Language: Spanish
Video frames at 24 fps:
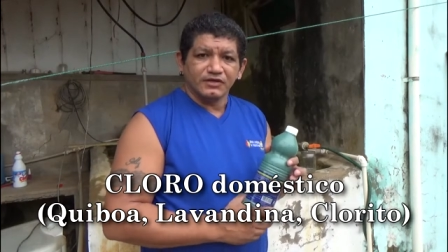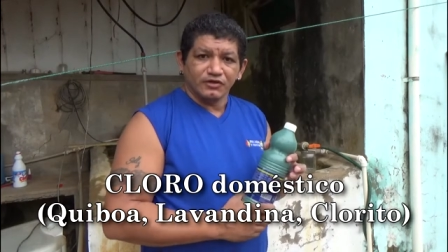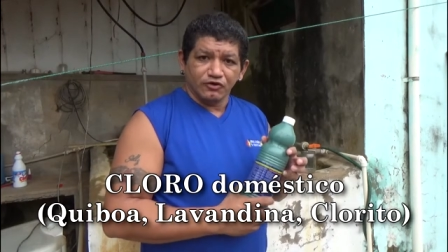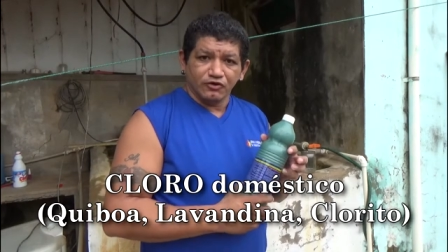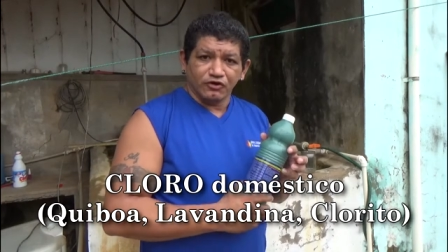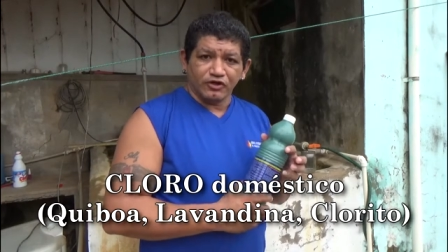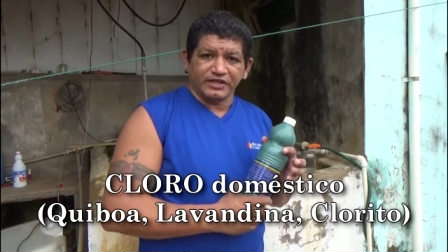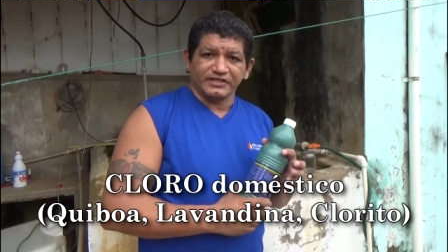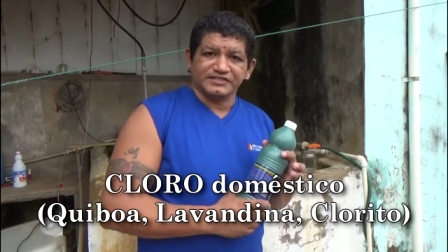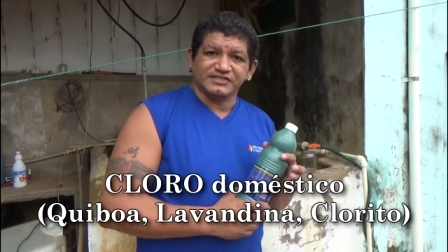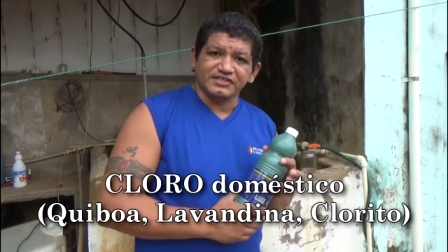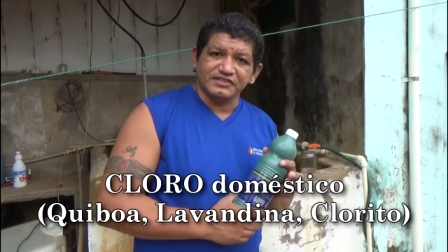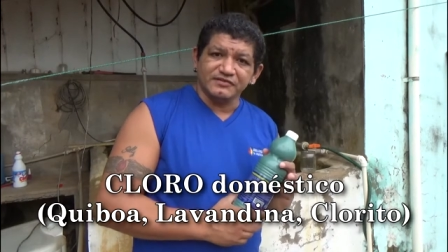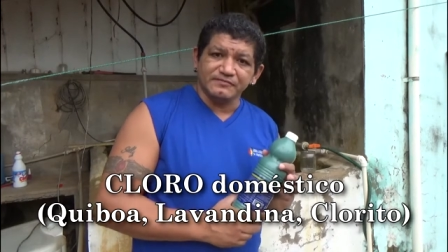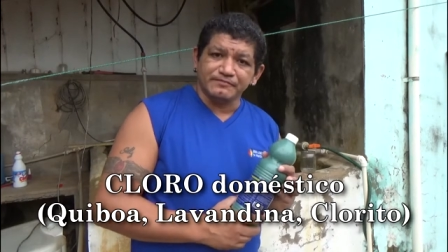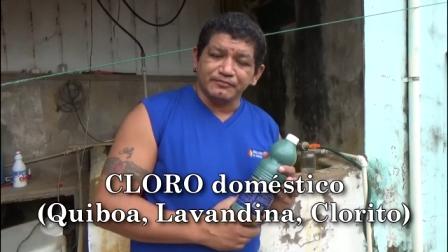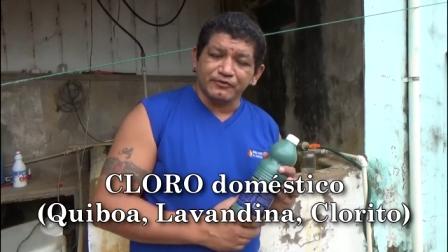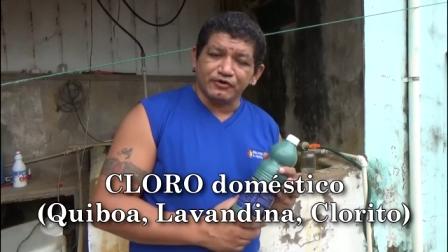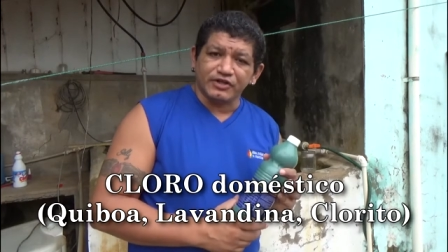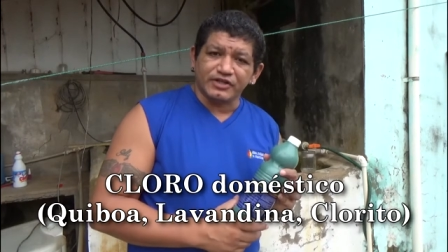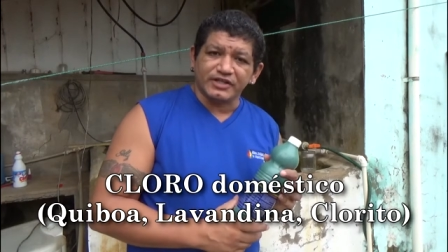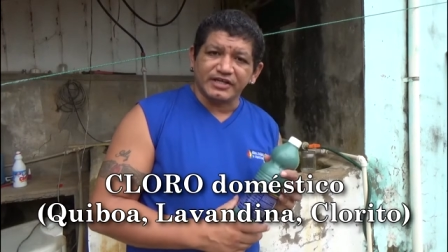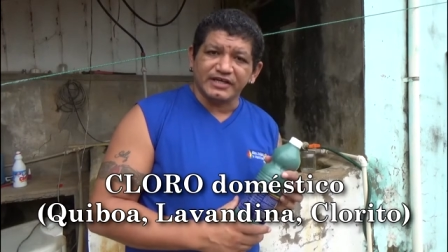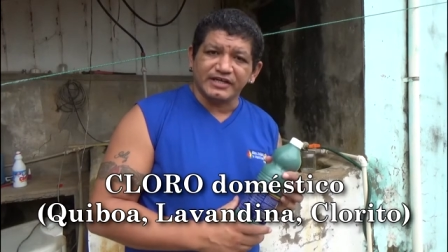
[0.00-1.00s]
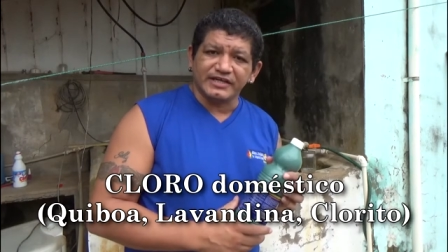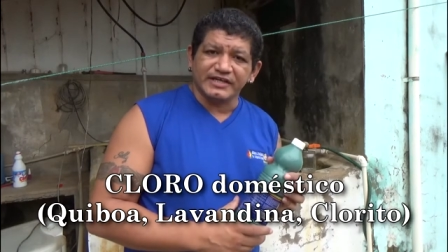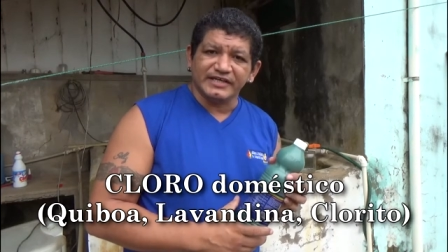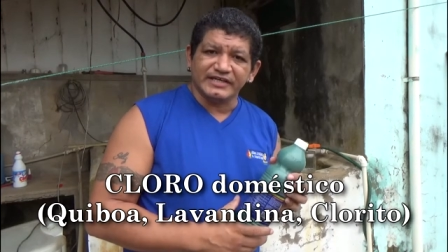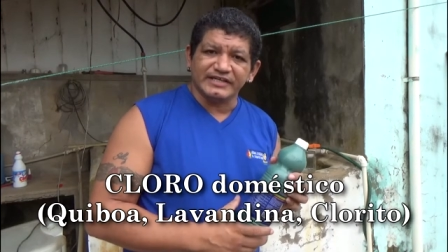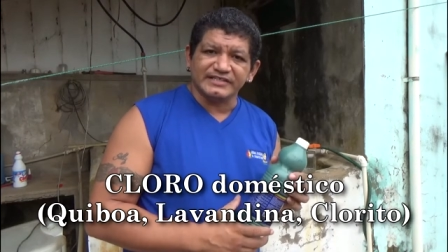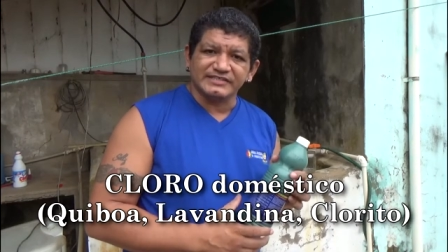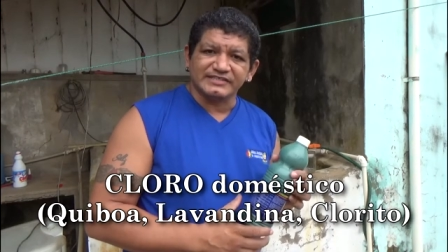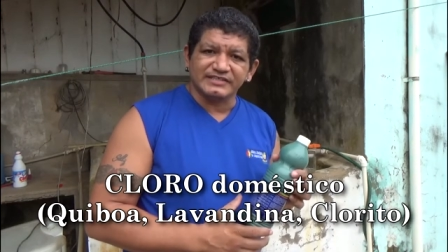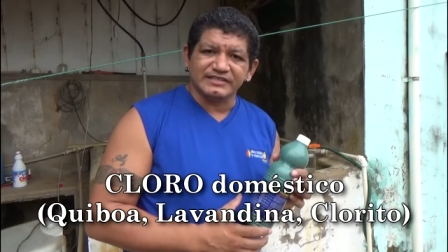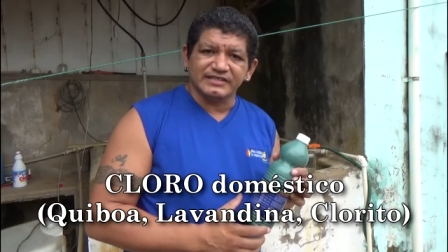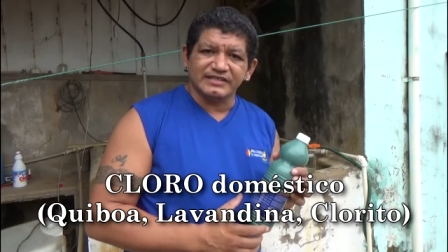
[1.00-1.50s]
lo que sí importa
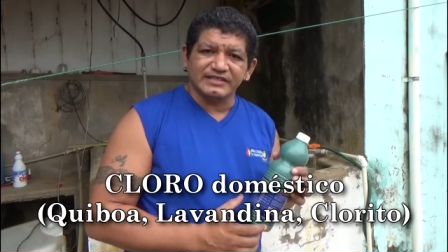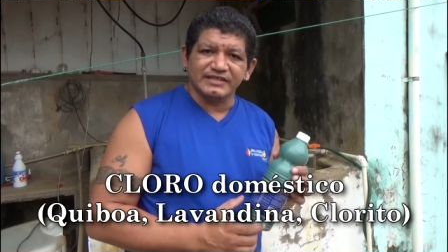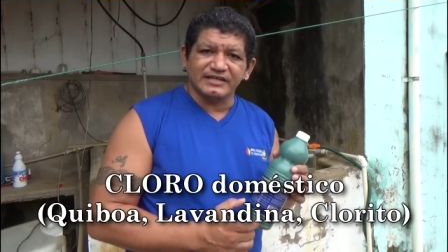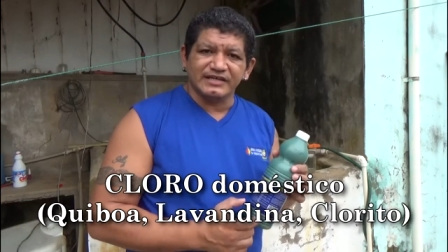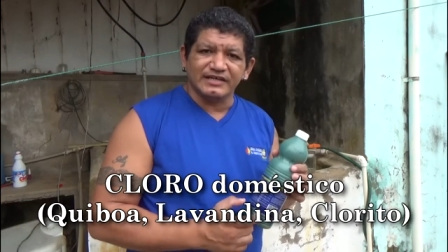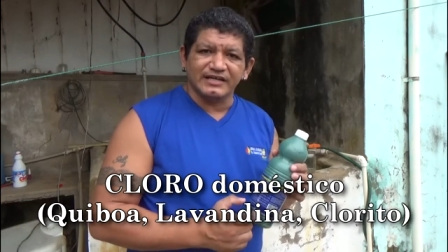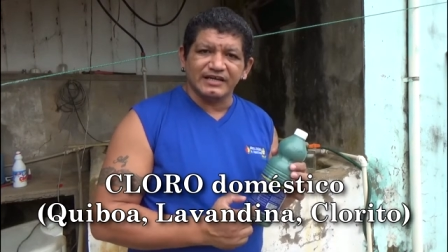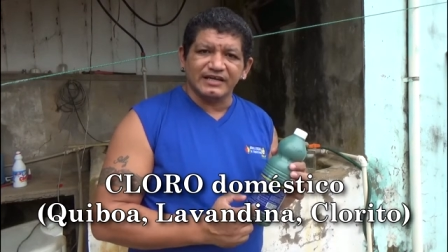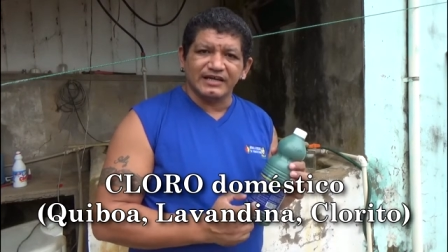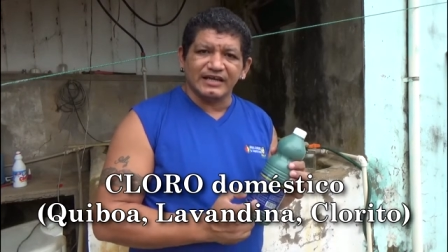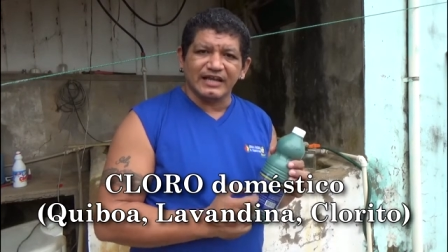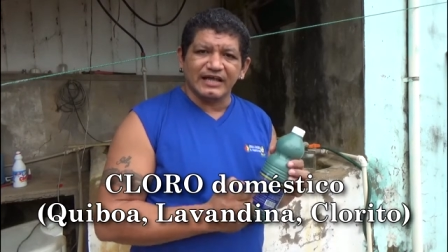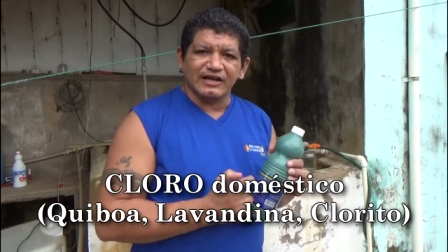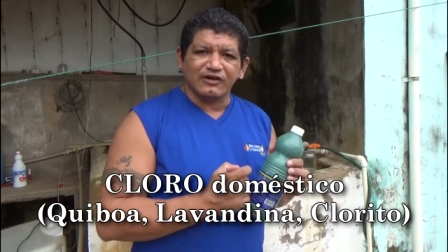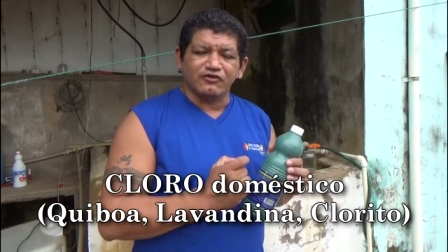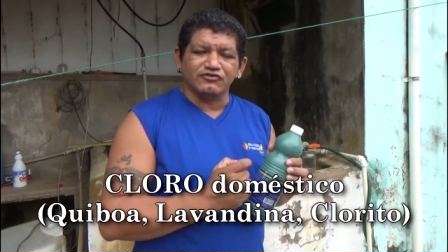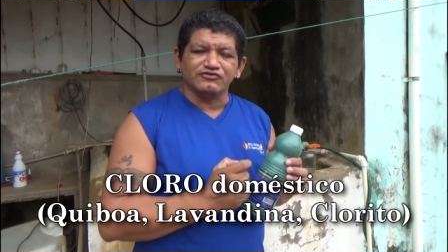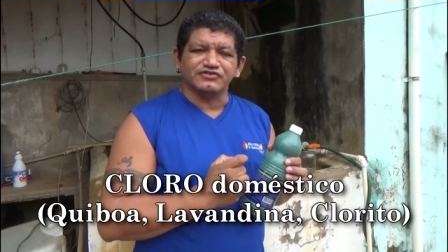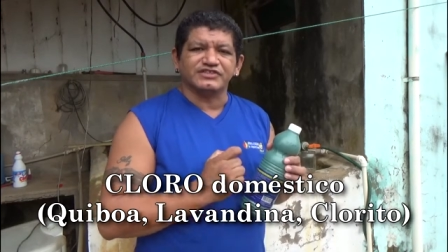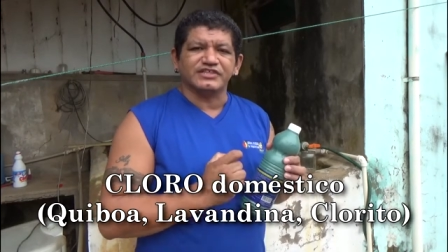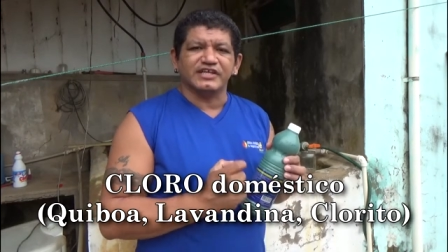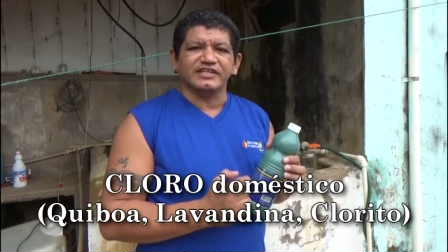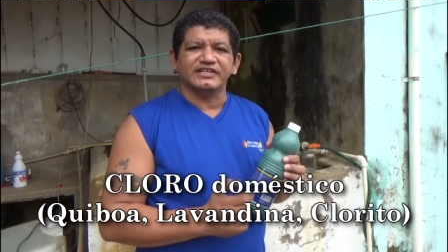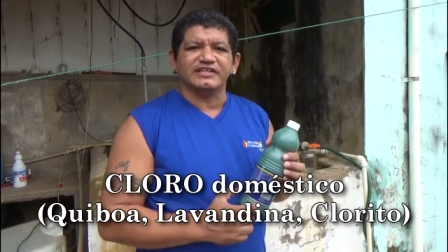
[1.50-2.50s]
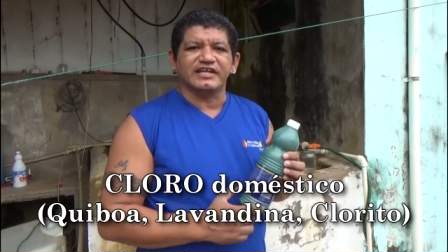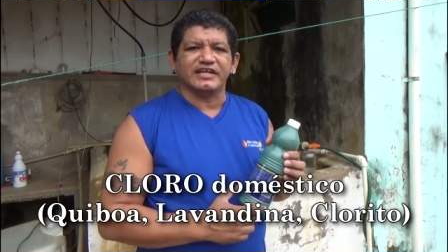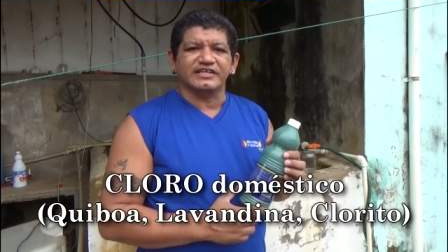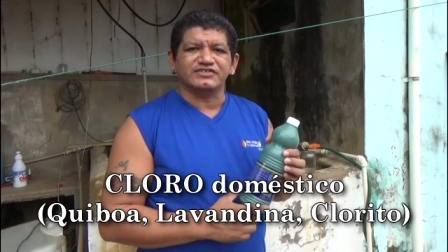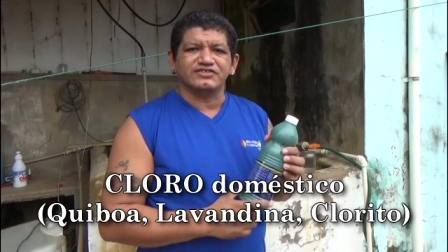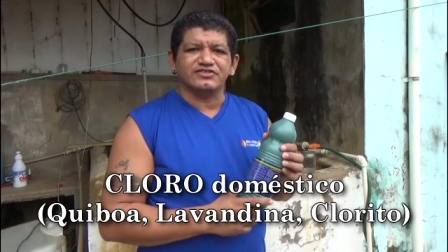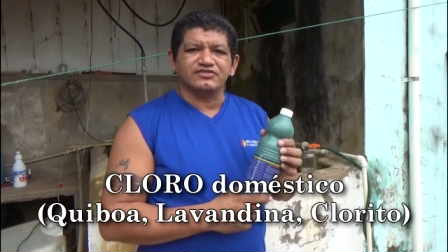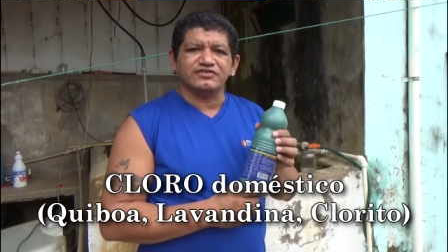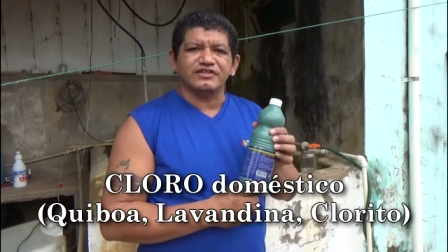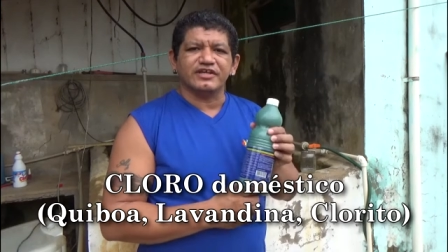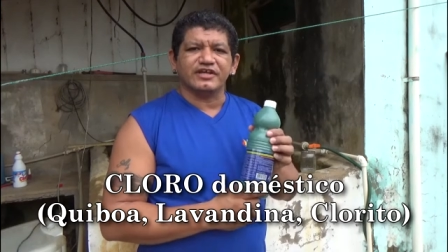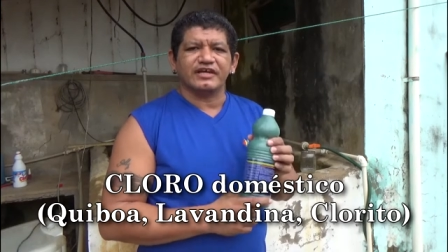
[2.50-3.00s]
es la
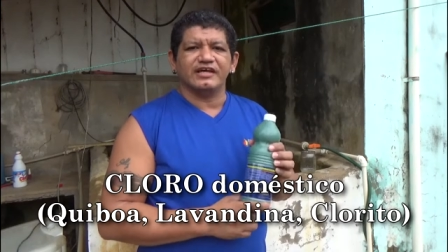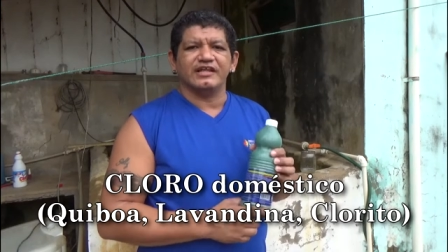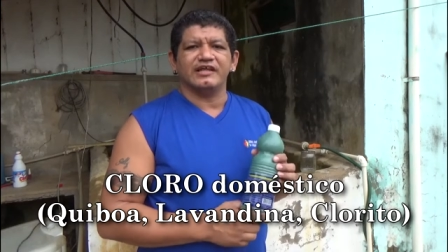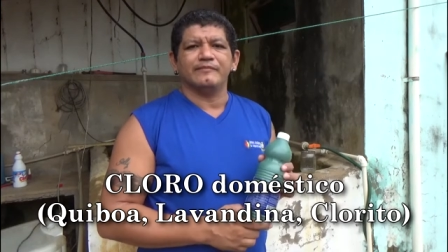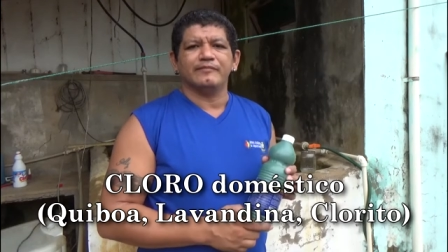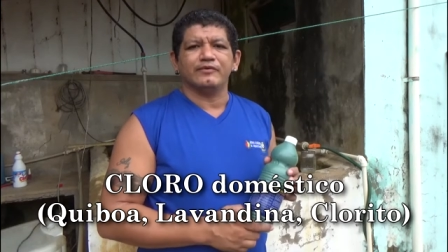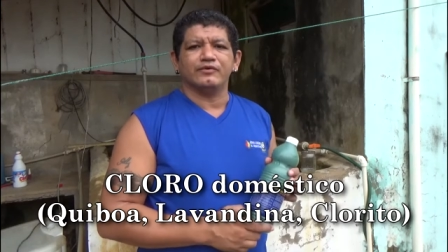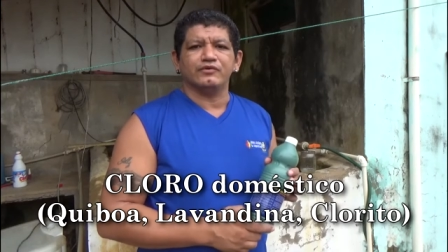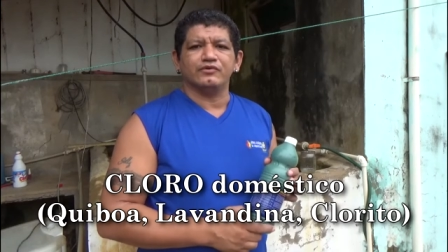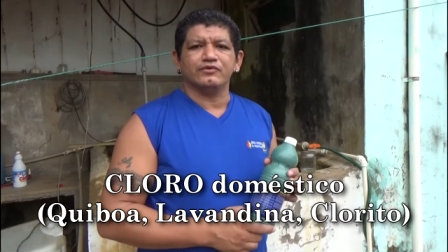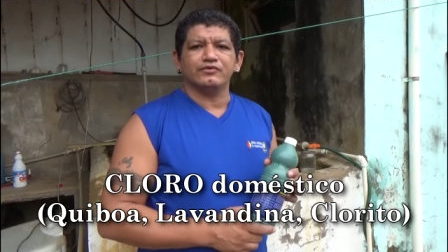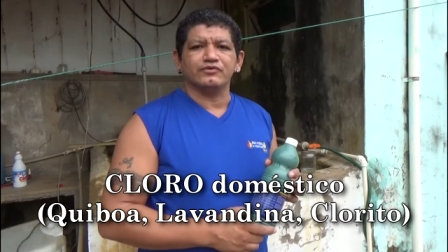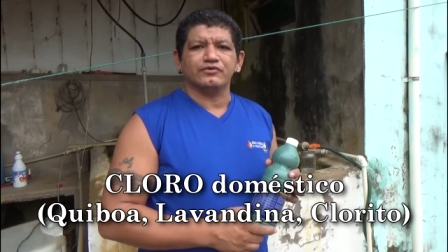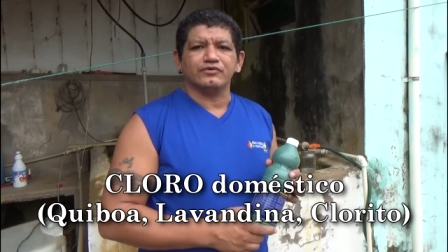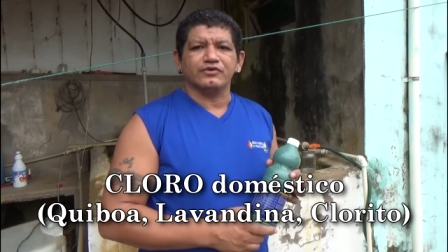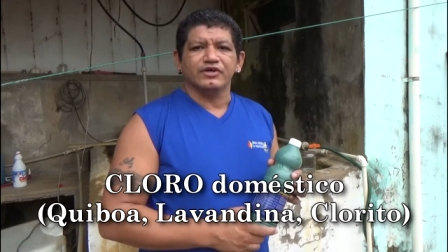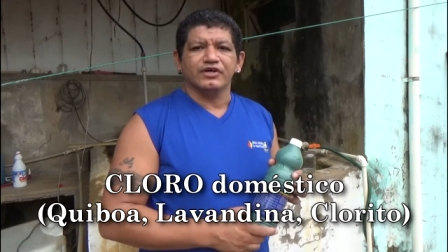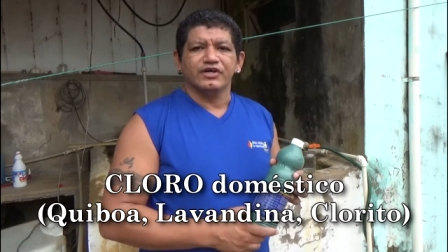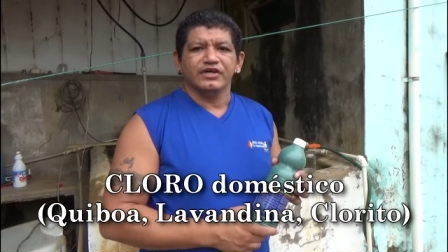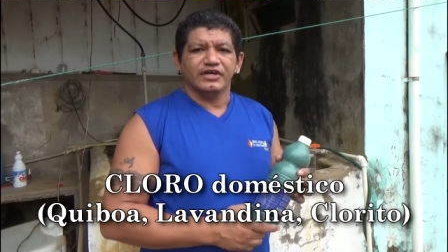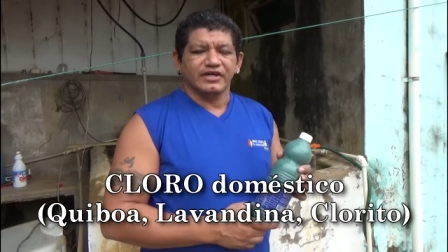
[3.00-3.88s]
concentración de cada producto.